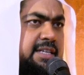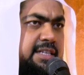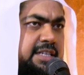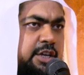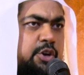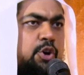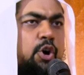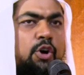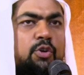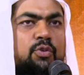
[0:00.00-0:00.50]
যে
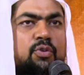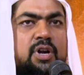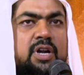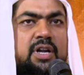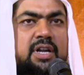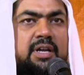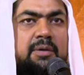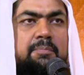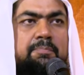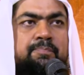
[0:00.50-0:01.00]

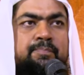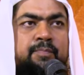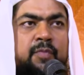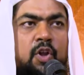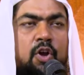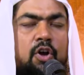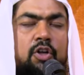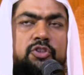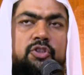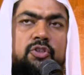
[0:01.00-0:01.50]
ঘটনাটা
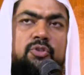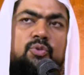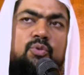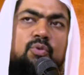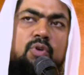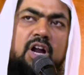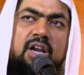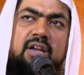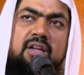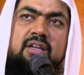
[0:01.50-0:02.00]
হজরত
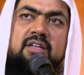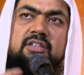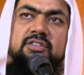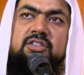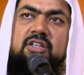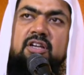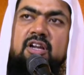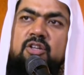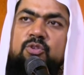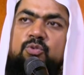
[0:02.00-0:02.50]
নু আলিহি
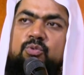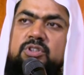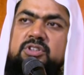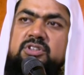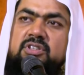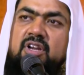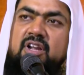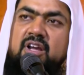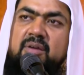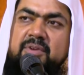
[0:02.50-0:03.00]
সালাত
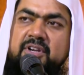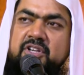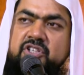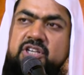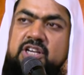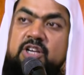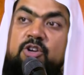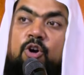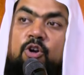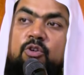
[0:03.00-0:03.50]
ওয়াসালামের
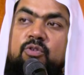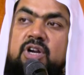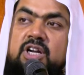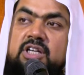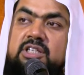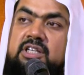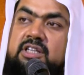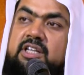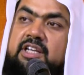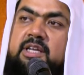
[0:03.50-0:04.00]
সেই
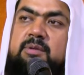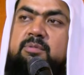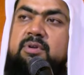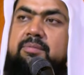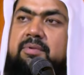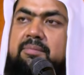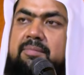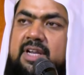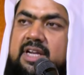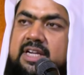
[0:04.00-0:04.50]
ঘটনার সাথে
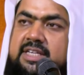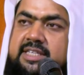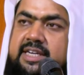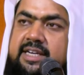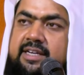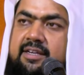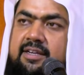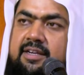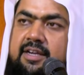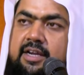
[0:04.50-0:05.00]
কিভাবে মিলে
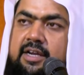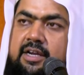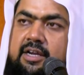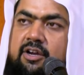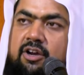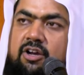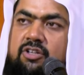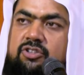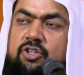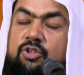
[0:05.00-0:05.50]
যায়
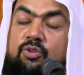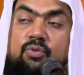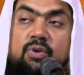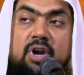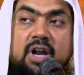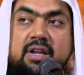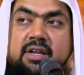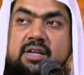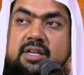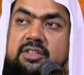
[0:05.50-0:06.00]
হজরত নু
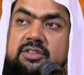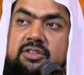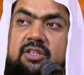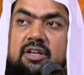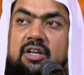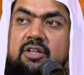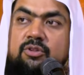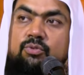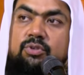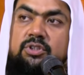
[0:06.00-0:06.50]
আলিহি
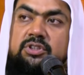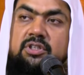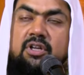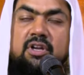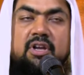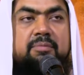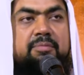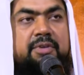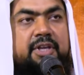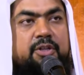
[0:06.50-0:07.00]
সালাত
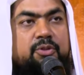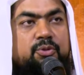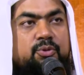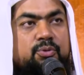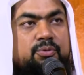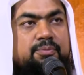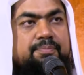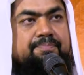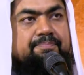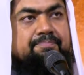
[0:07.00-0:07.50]

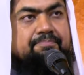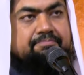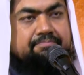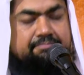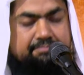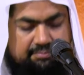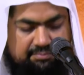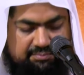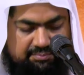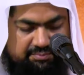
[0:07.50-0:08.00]
কিন্তু
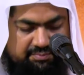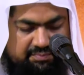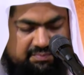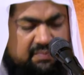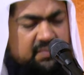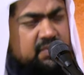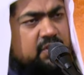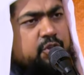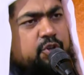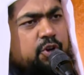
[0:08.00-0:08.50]

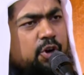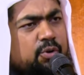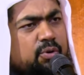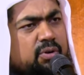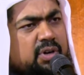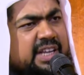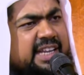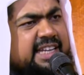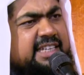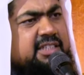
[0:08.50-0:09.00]

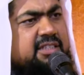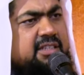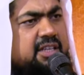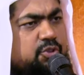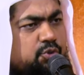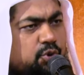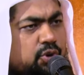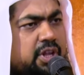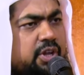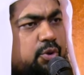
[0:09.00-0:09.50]
যখন কিস্তি
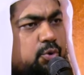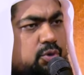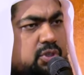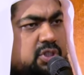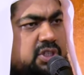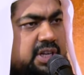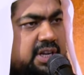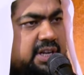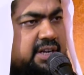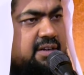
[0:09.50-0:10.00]
তৈরি
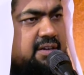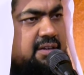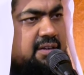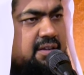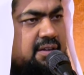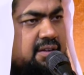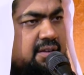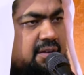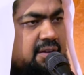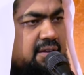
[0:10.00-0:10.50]
করছিলেন
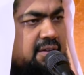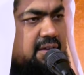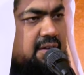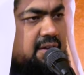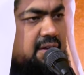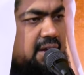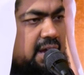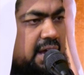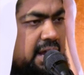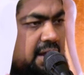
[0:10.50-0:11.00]

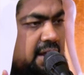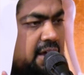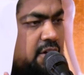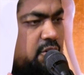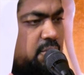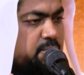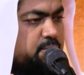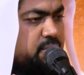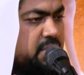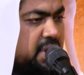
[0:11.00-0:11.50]
আল্লাহ
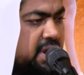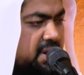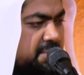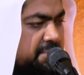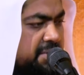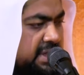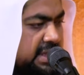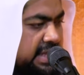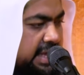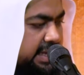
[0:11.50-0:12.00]
রব্বুল
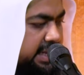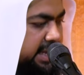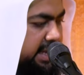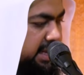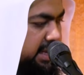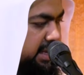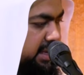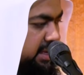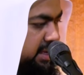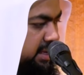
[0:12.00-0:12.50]
আলমিন তাকে
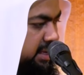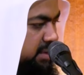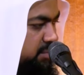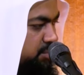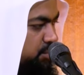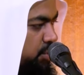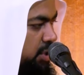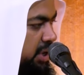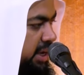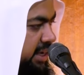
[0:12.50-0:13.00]

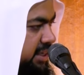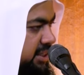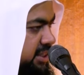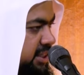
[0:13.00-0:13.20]
বললেন